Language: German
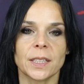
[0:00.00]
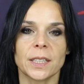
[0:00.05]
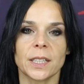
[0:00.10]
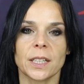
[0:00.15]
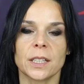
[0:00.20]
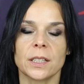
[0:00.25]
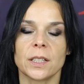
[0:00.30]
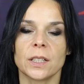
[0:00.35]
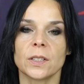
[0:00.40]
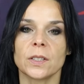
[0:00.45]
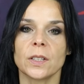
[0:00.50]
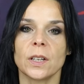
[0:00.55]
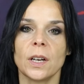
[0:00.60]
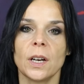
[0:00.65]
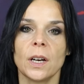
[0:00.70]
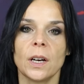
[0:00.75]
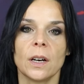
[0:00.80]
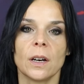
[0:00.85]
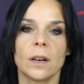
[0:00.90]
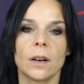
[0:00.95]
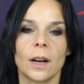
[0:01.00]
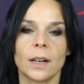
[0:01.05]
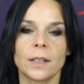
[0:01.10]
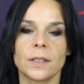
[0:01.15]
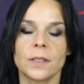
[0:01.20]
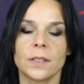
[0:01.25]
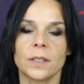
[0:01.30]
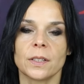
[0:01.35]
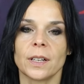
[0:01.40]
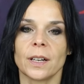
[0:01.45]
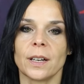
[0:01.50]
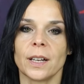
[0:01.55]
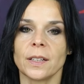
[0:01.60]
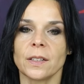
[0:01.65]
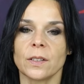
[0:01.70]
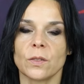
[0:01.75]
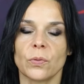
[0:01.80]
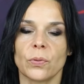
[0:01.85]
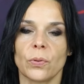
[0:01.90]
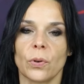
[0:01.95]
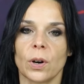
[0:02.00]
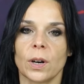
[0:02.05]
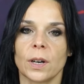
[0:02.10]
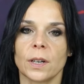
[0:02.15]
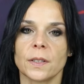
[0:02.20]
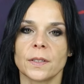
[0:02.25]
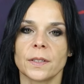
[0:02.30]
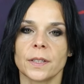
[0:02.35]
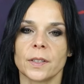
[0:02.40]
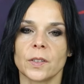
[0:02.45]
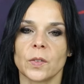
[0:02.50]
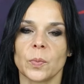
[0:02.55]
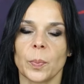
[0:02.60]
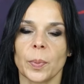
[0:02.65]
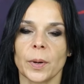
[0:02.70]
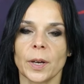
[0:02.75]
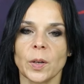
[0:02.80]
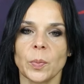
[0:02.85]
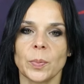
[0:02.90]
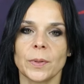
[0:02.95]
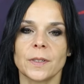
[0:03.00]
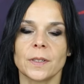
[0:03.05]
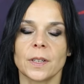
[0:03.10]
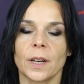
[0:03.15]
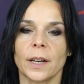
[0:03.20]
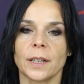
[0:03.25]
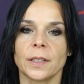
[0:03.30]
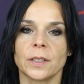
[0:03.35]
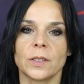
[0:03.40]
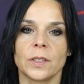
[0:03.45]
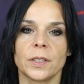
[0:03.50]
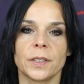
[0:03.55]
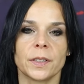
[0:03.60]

Ich hatte das als in den letzten Forecast als BRIC bezeichnet.